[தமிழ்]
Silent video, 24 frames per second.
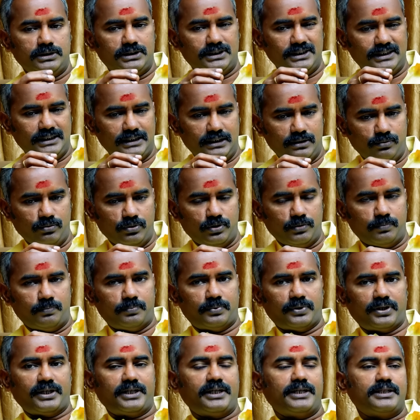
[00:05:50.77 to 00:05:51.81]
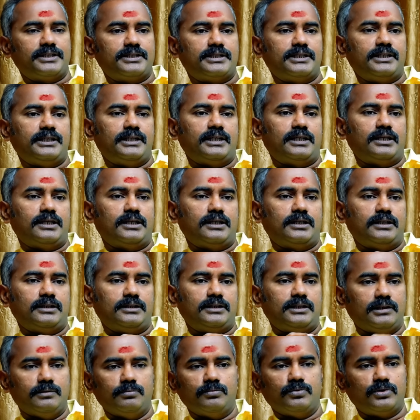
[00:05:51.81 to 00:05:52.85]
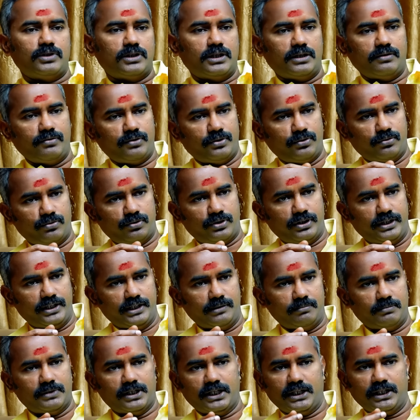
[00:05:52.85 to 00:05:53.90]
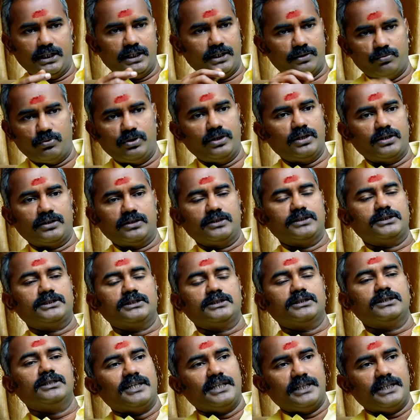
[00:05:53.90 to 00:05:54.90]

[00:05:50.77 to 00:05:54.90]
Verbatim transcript: சின்ன ஒரு பிரகஞ்சை திமுகவினருடைய மனதிலே கூட இருந்துச்சு